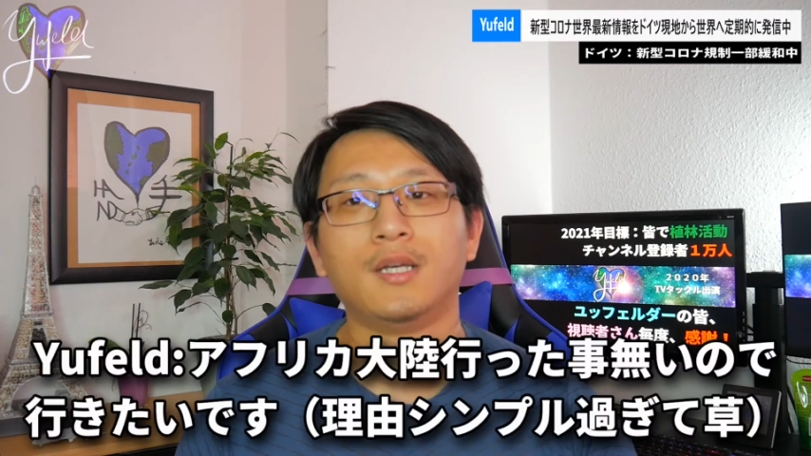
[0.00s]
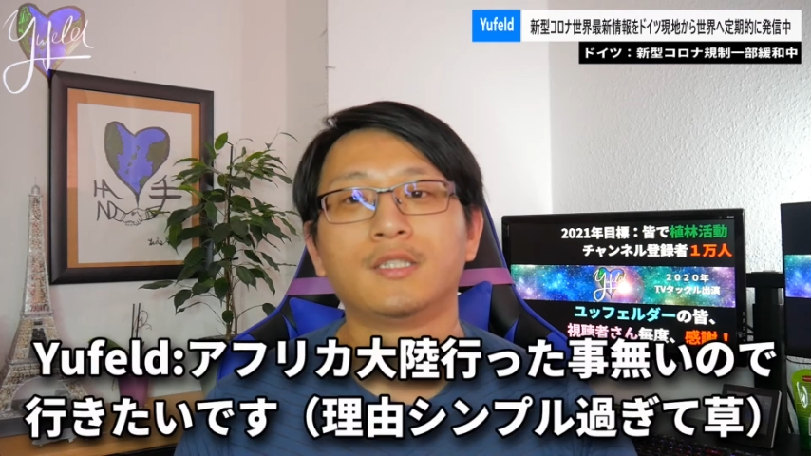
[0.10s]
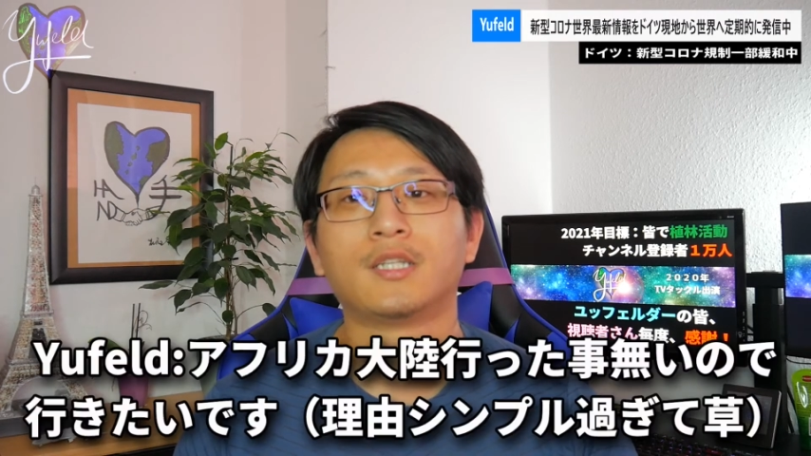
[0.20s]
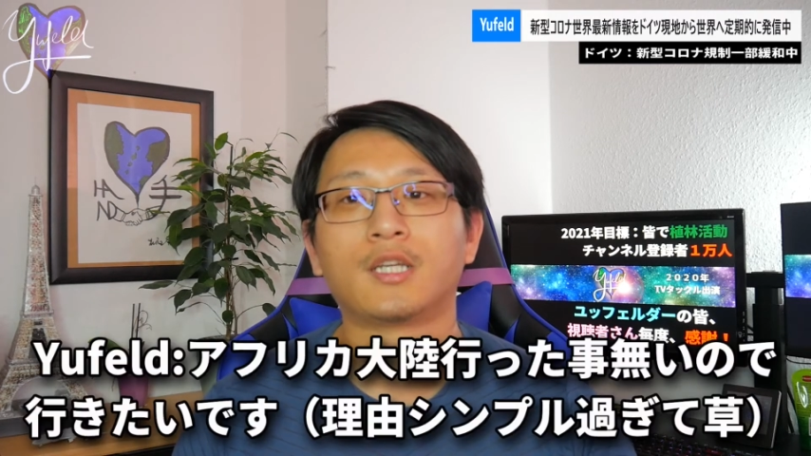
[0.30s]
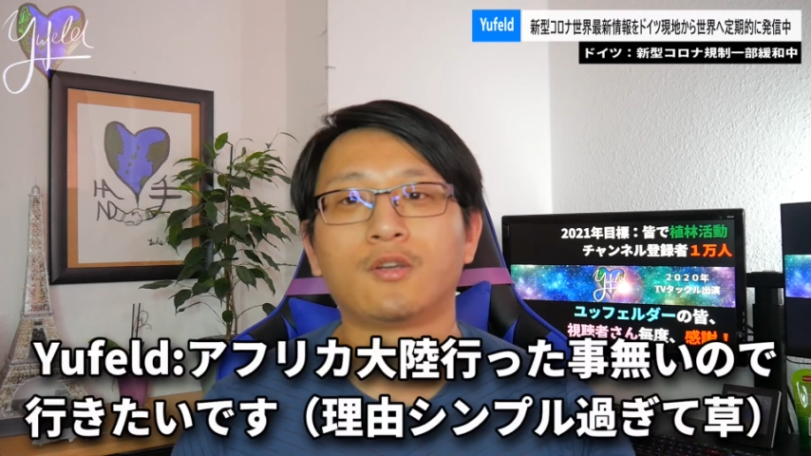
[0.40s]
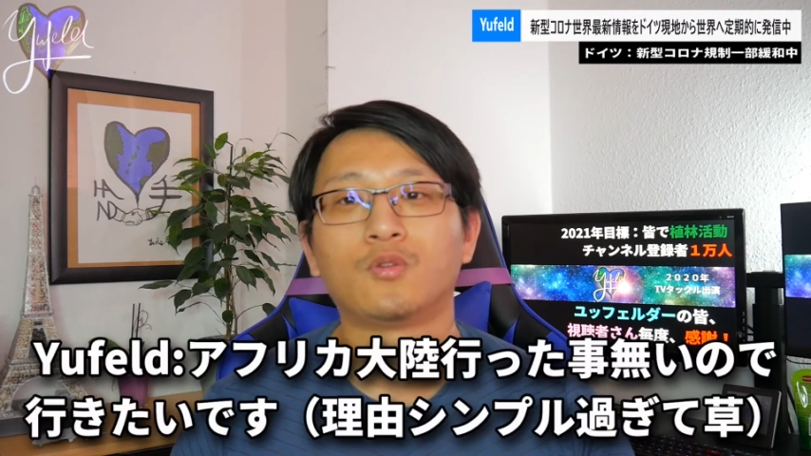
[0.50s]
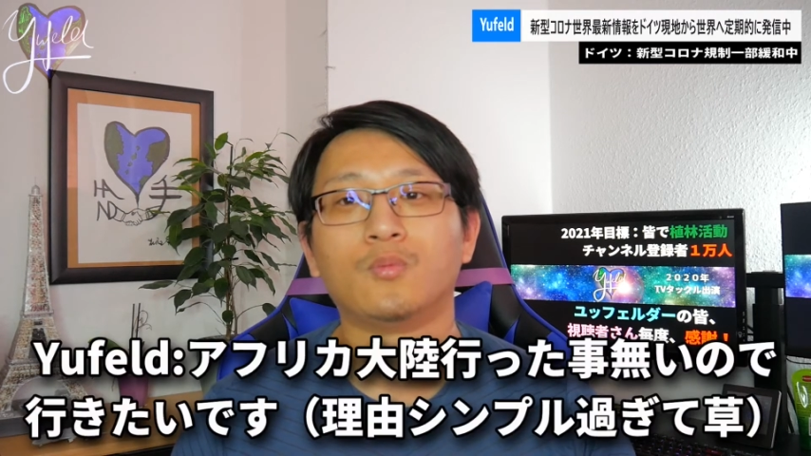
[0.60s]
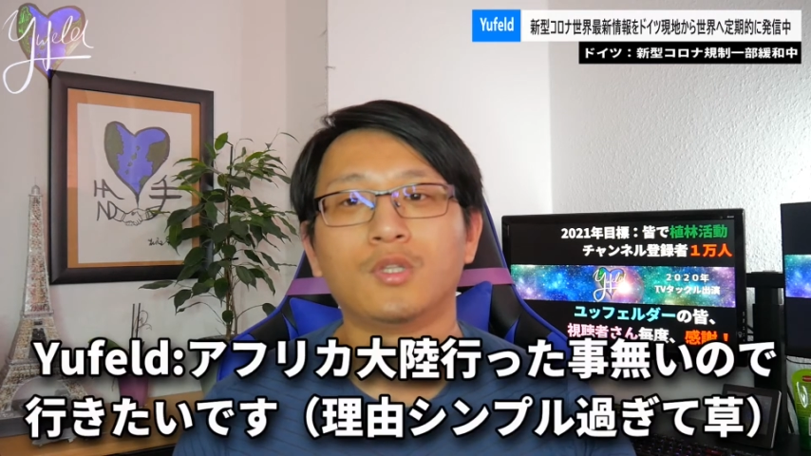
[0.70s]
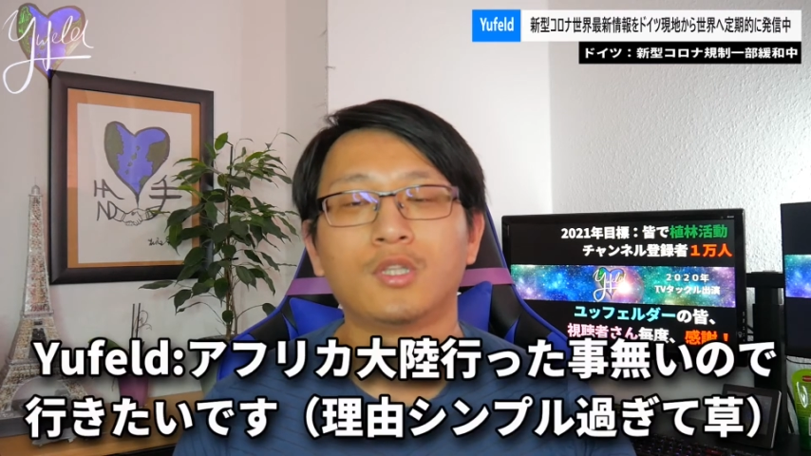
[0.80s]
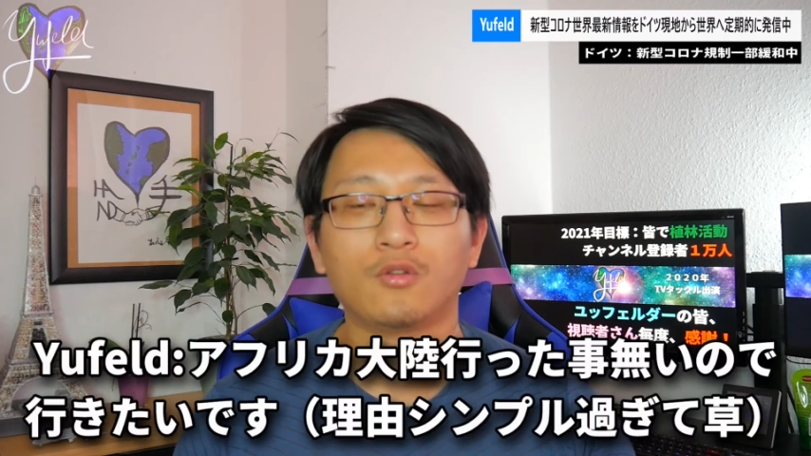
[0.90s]
えー、先ほど
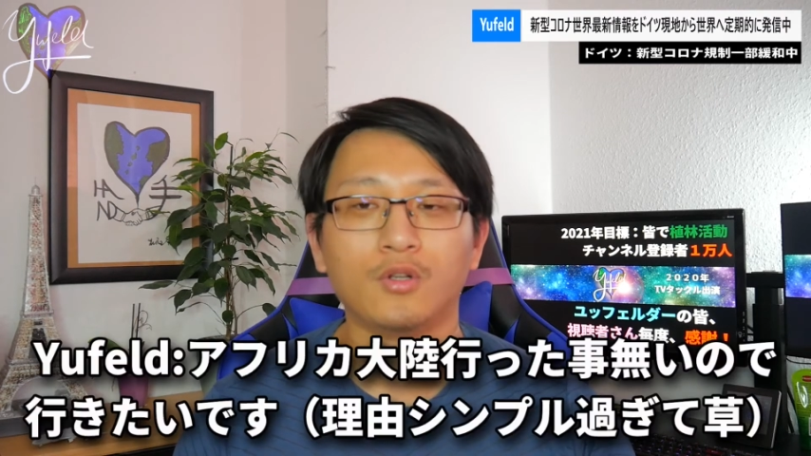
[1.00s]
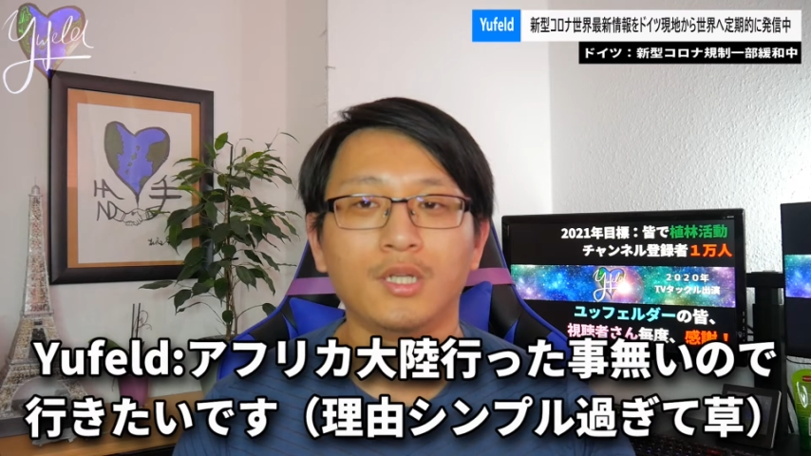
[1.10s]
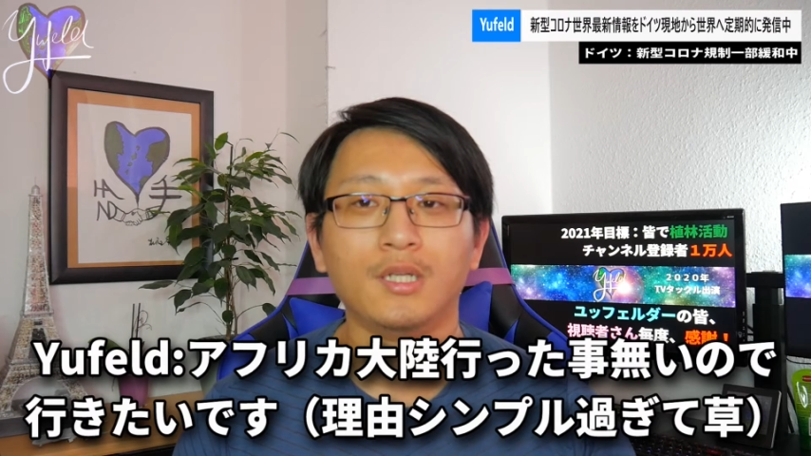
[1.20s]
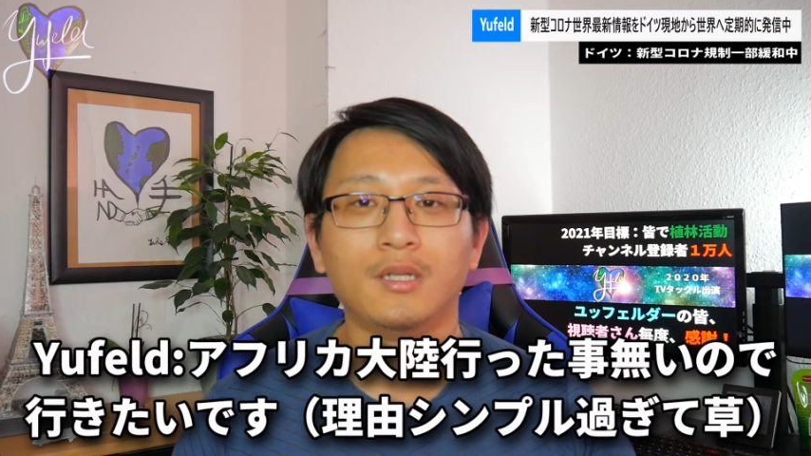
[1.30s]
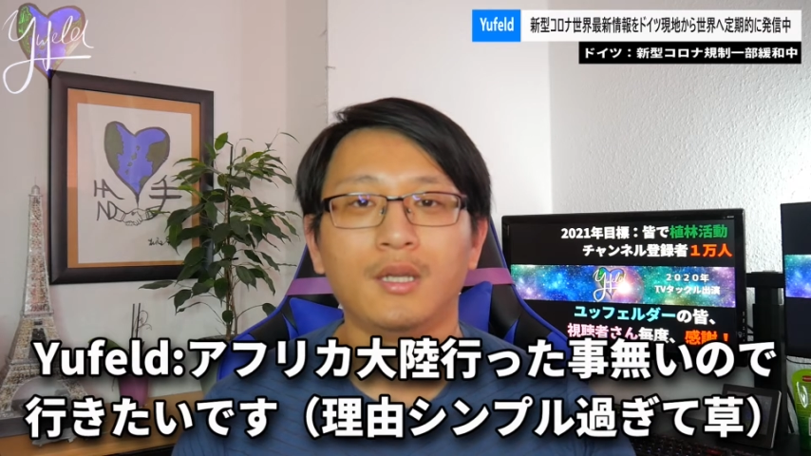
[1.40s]
も言った通り、